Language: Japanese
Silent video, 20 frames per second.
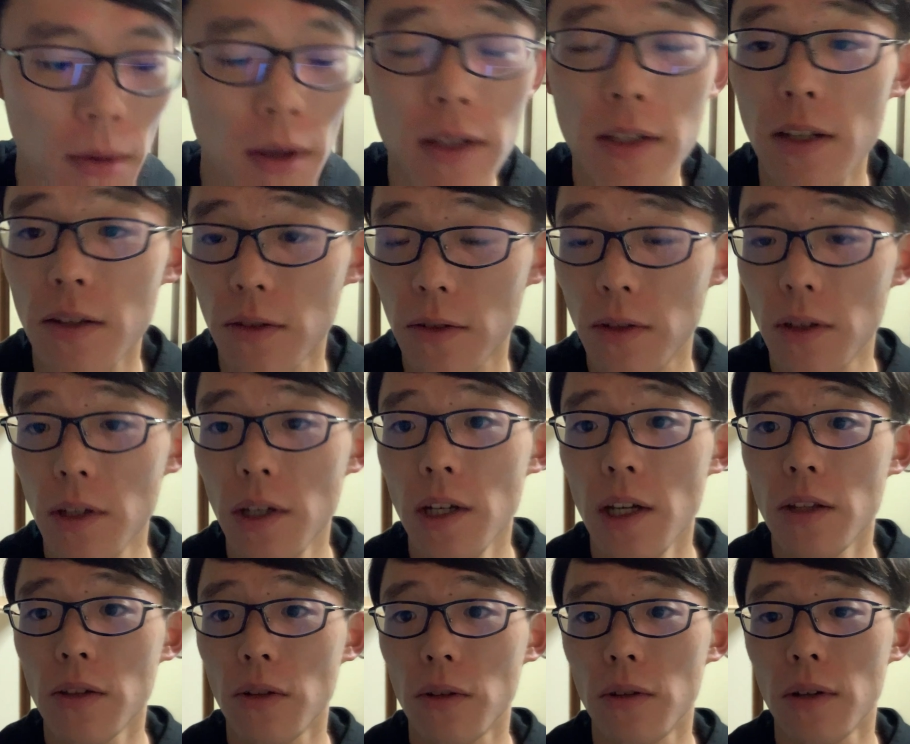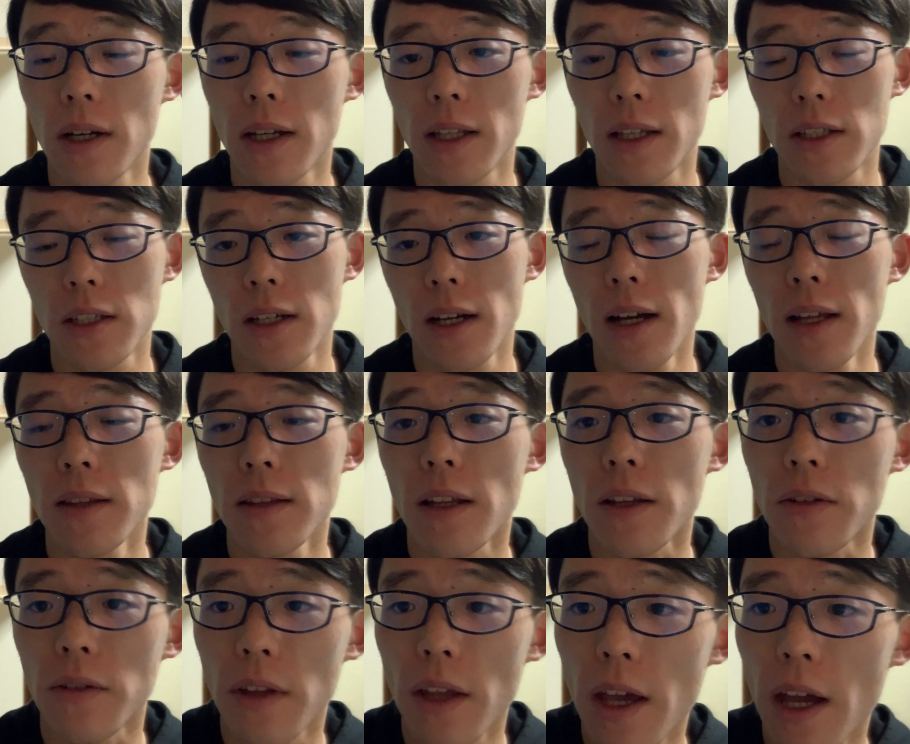面接という形があった
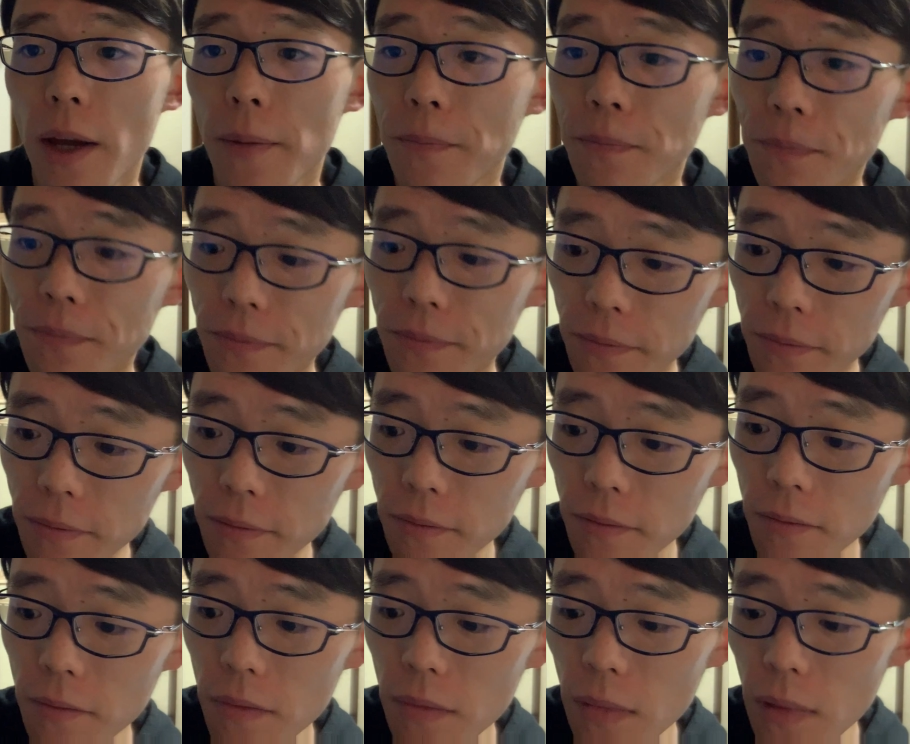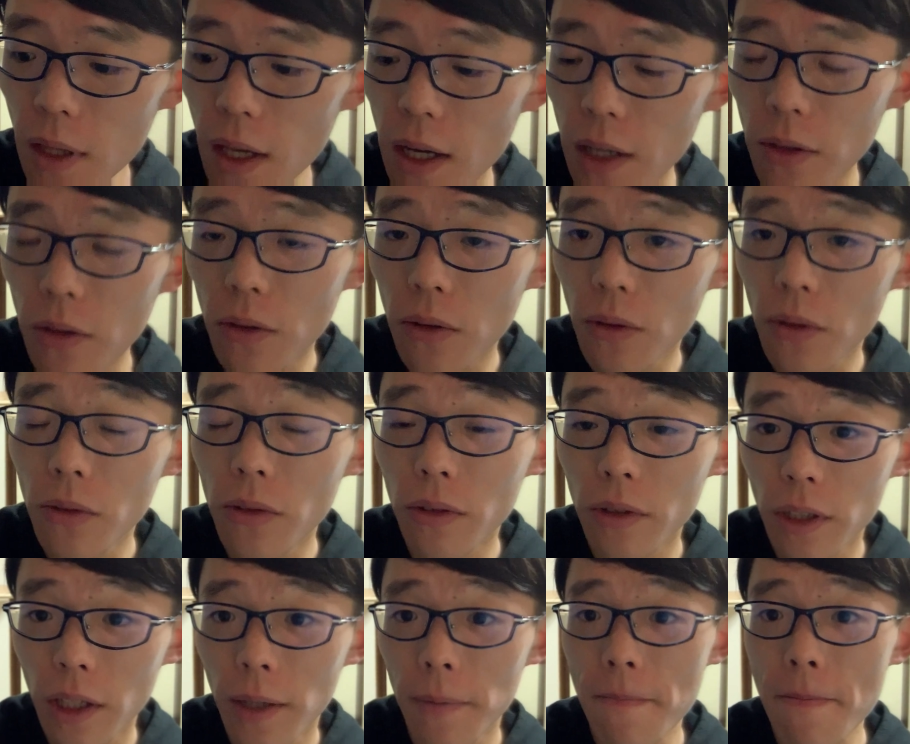ので、あの、本
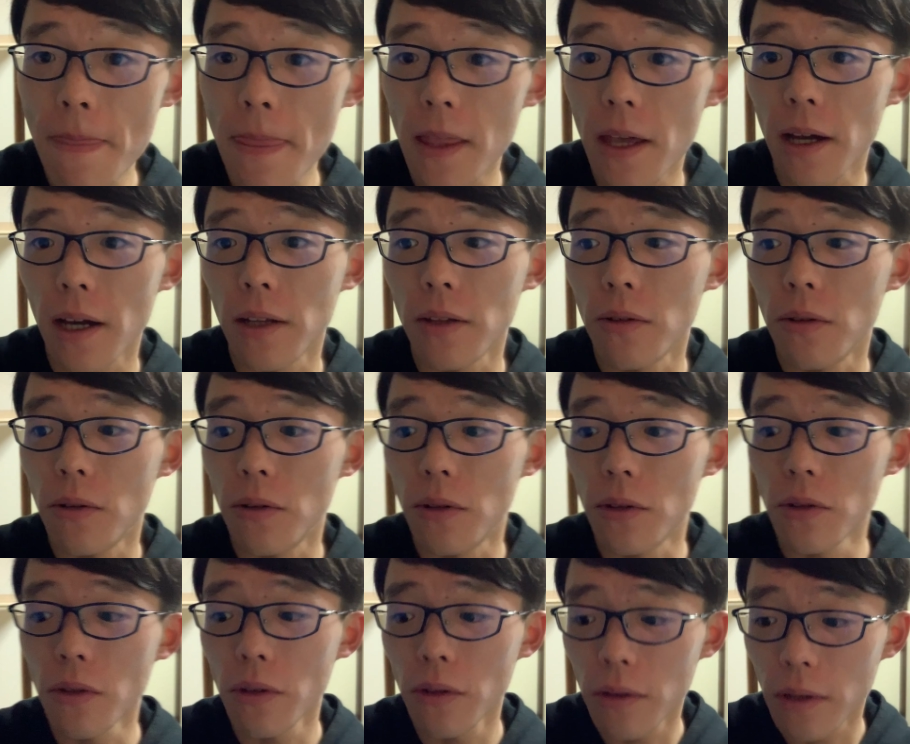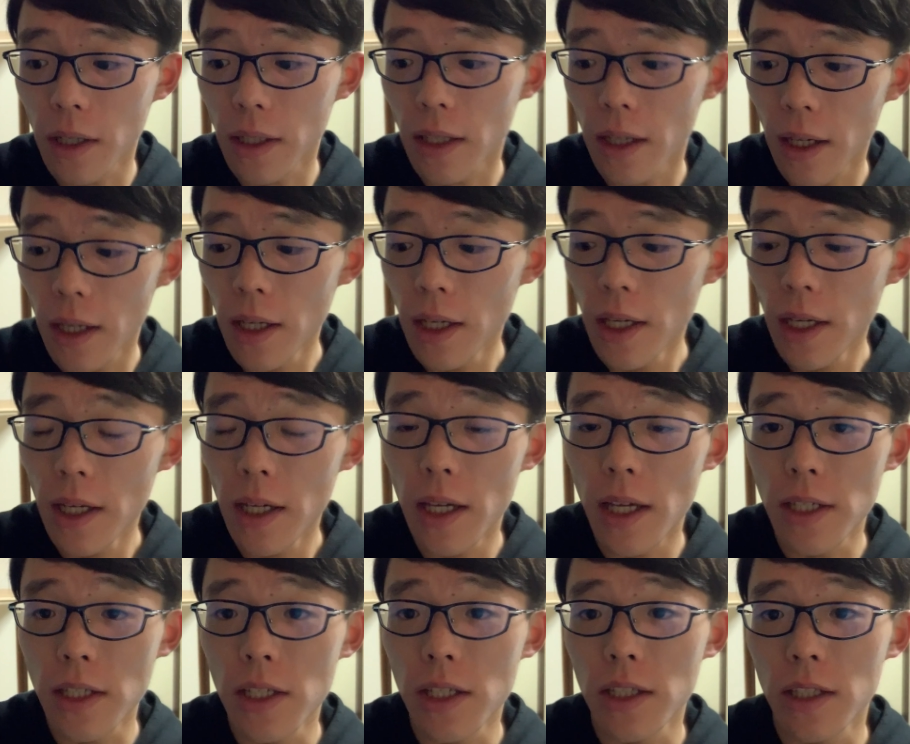当に、あの、そういう方、
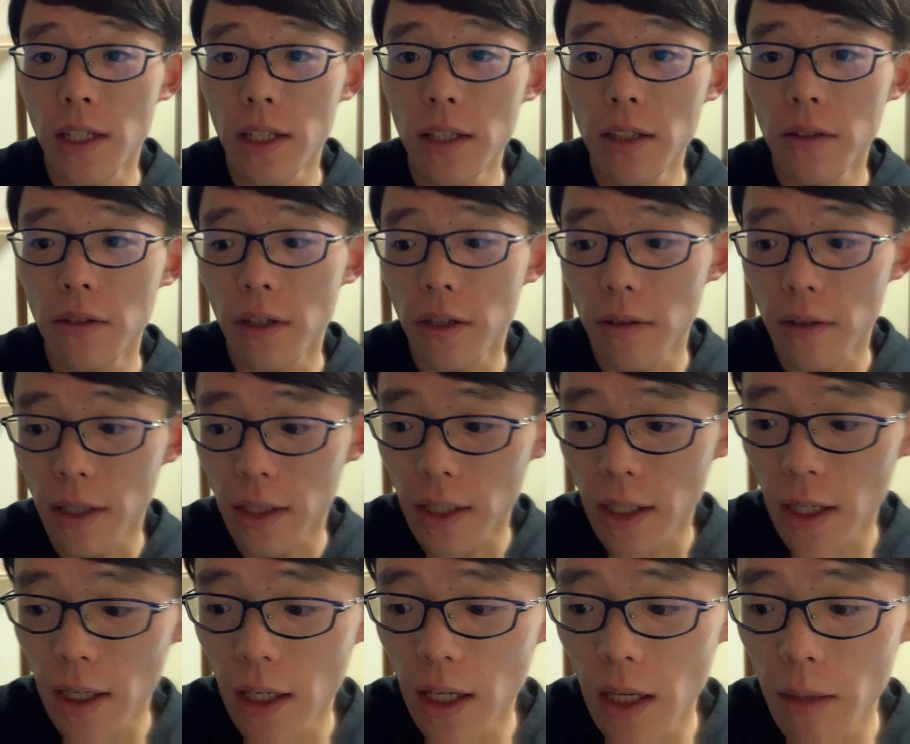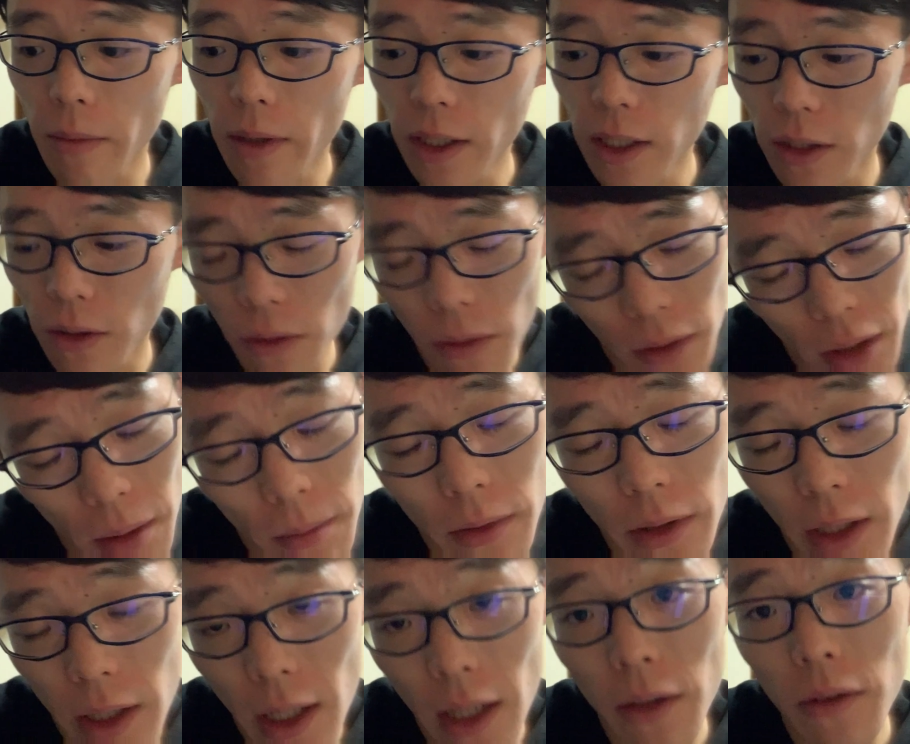え真摯になってくれる方、はい、まあ、基本多
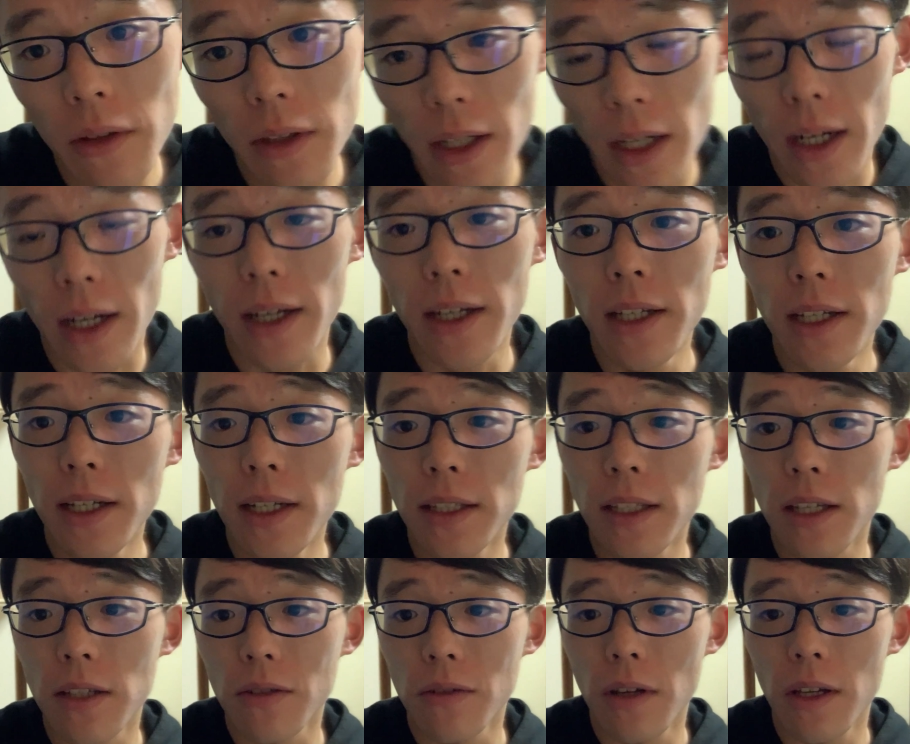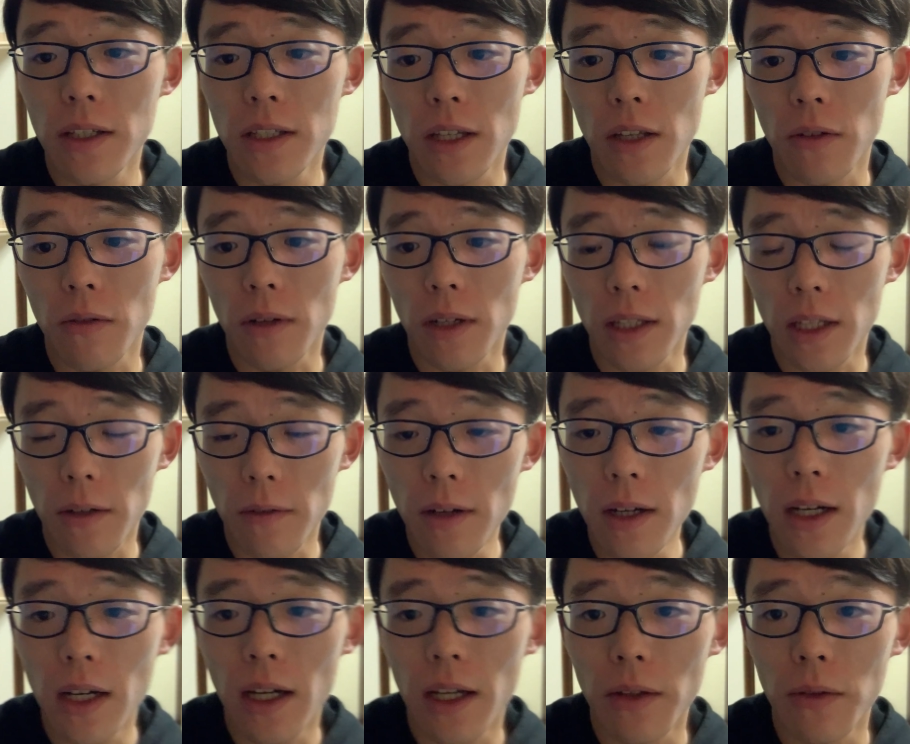分頼んだら、転職エージェントの方は、あ